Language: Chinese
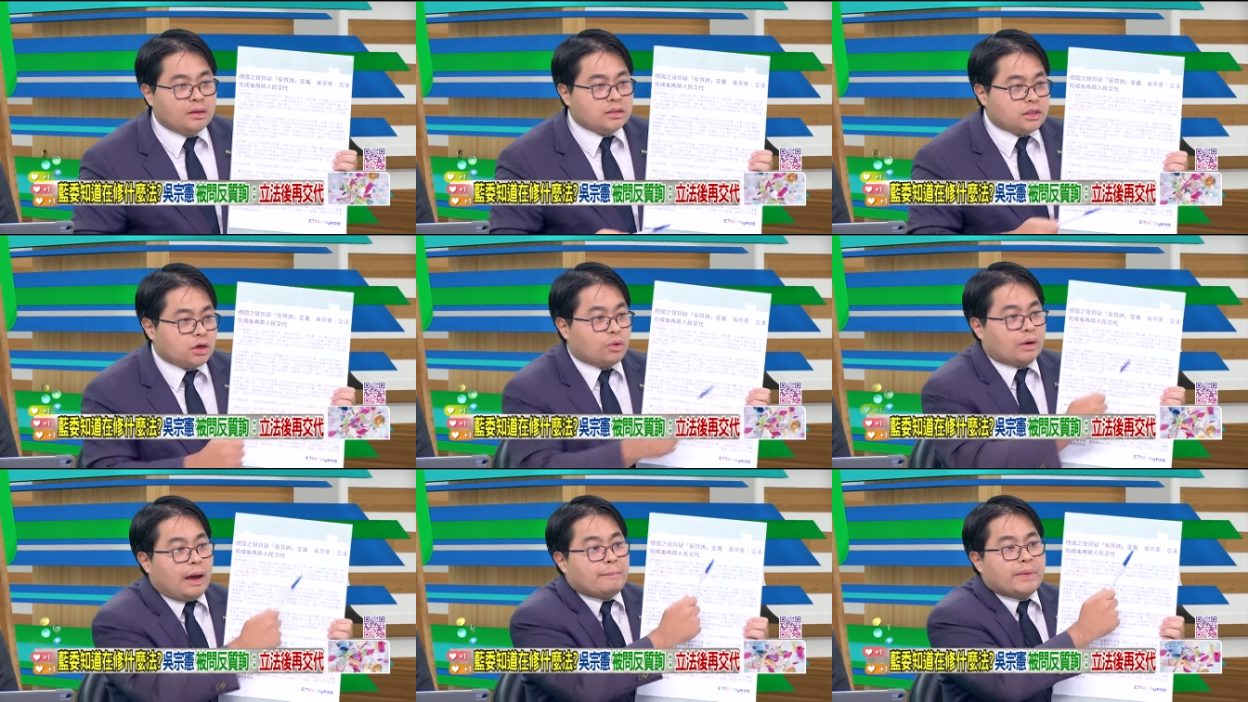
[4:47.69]
结
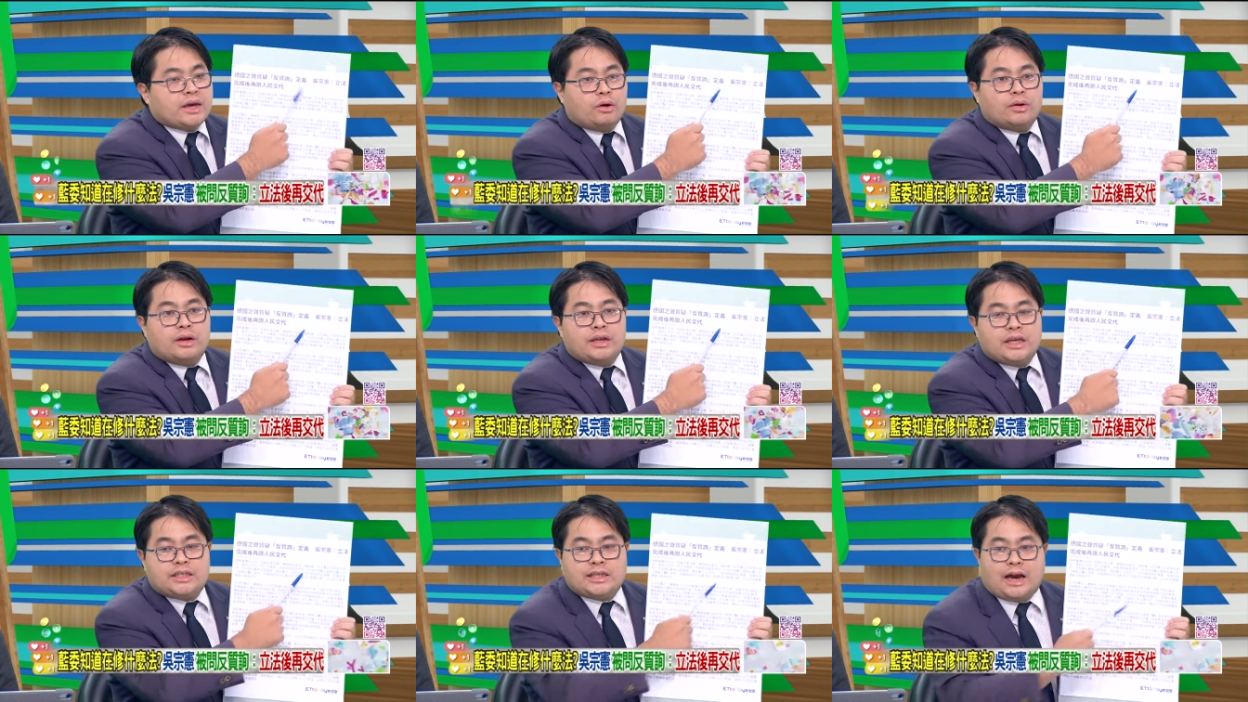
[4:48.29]
果他没有能
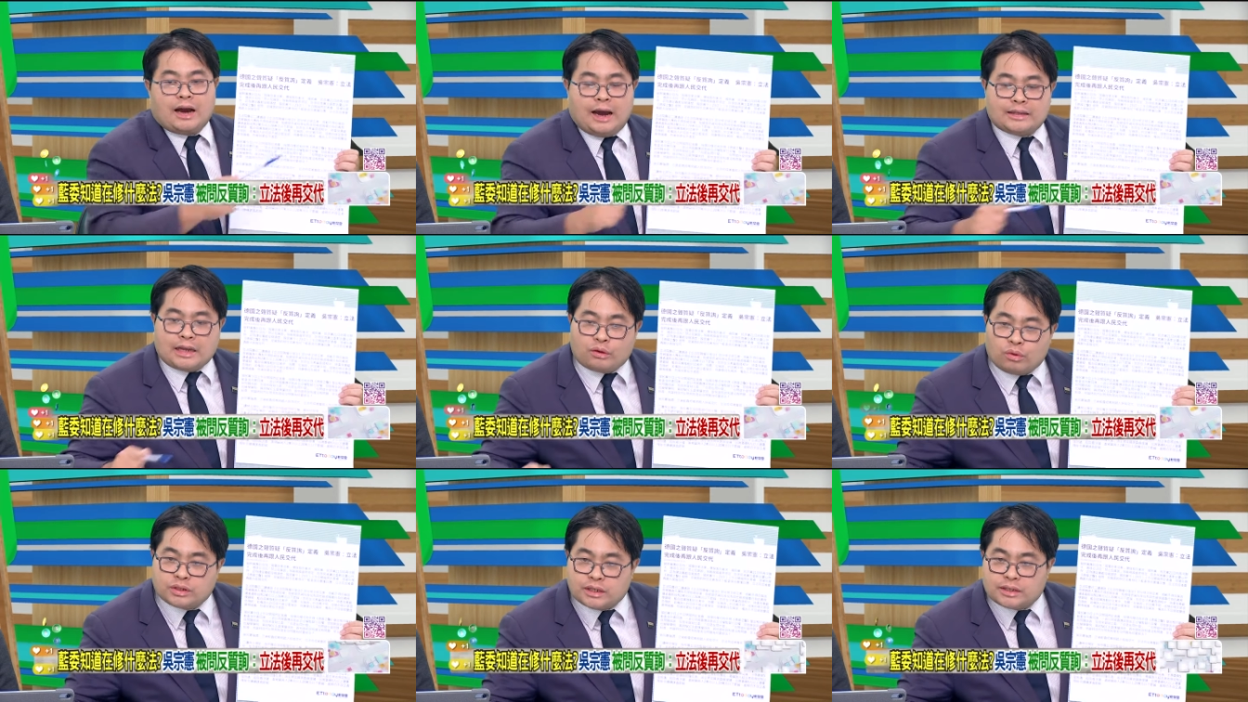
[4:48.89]
力讲，还
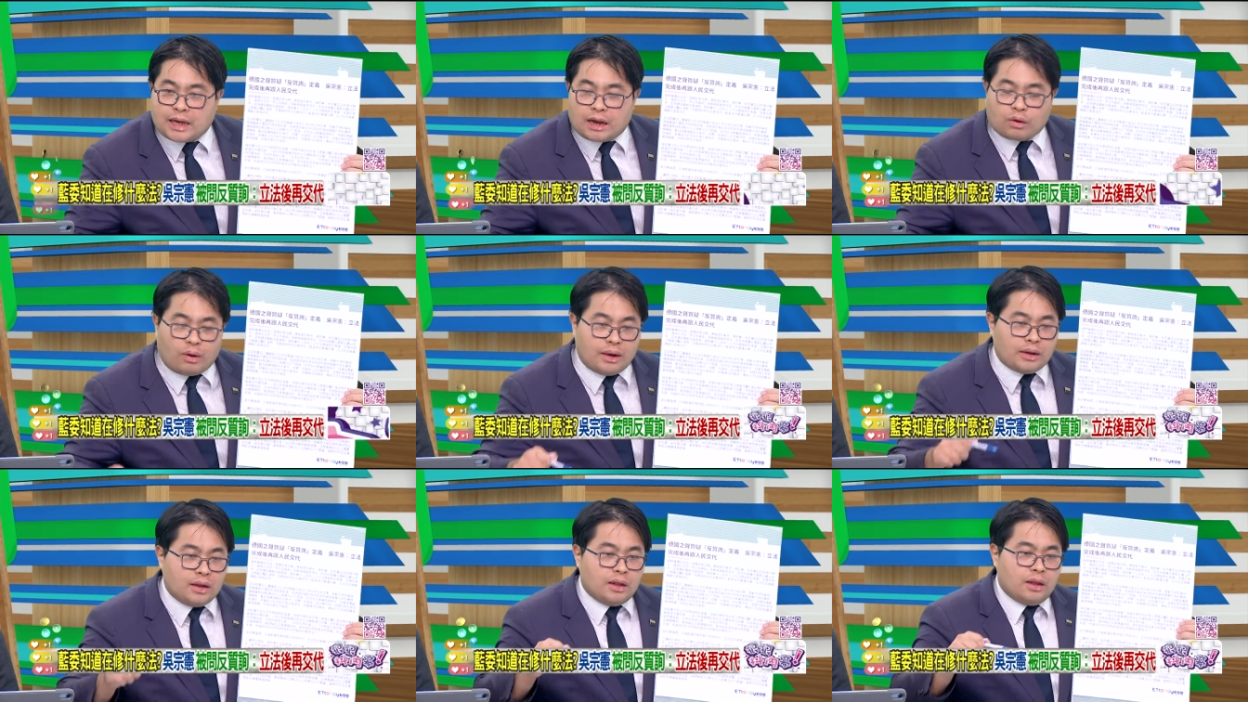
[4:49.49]
当过检察
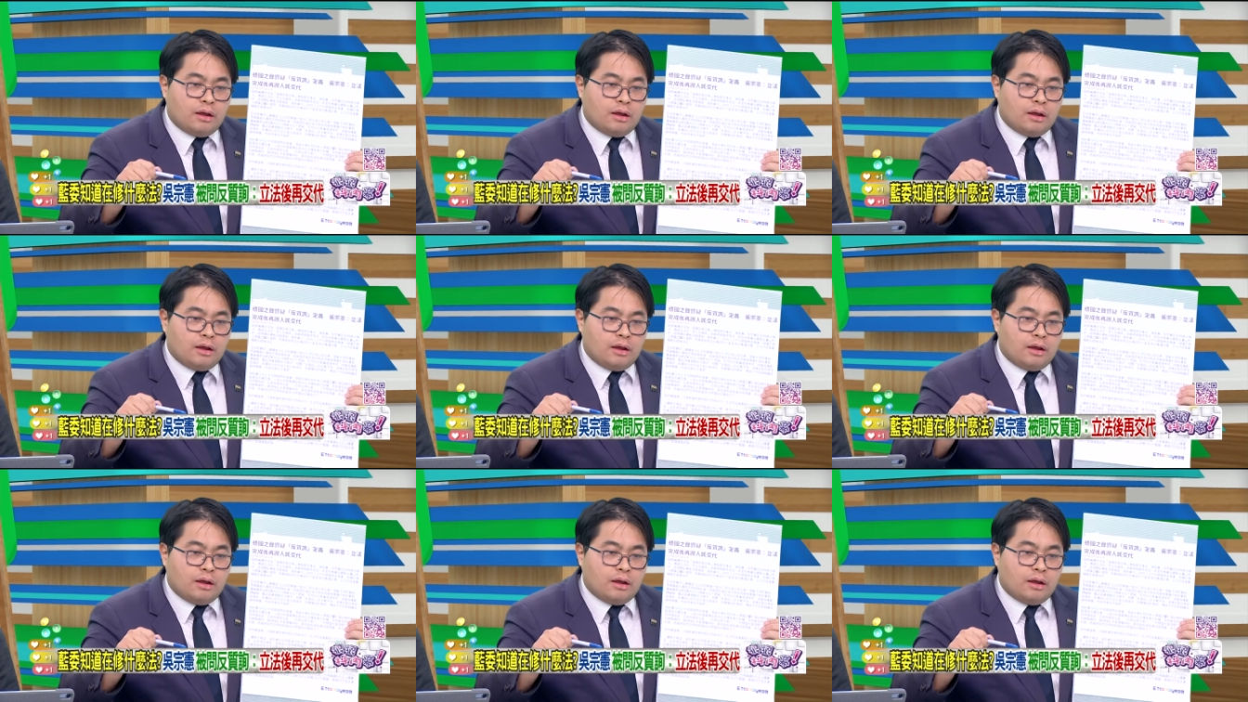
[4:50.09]
官。